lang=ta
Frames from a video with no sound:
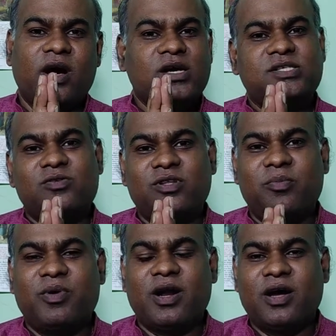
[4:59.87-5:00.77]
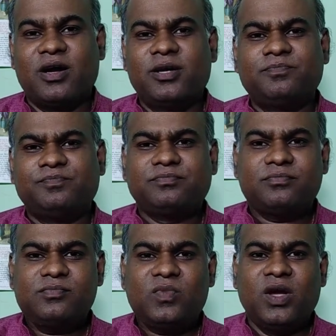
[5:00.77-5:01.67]
ஆசிர்வதிப்பாராக
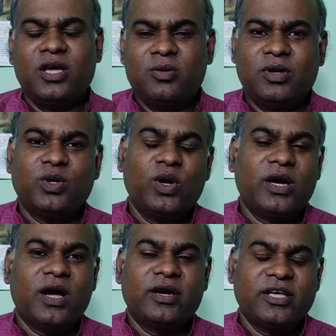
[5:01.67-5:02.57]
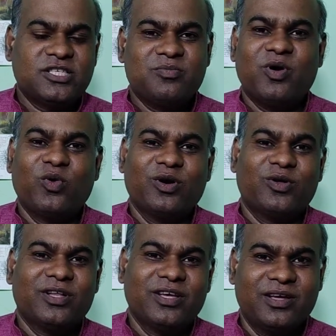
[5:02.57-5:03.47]
இது மட்டும் இல்லை நாங்கள் நிச்சயமாக உங்களுக்கு
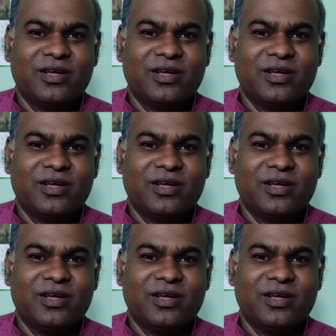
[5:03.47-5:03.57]
வந்து